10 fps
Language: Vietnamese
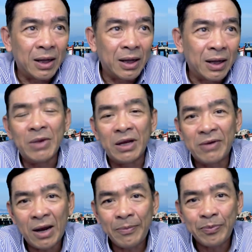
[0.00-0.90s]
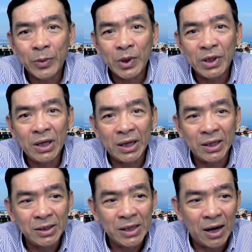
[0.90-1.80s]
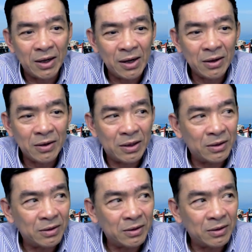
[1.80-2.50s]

biện pháp như là hiện giờ đó ờ,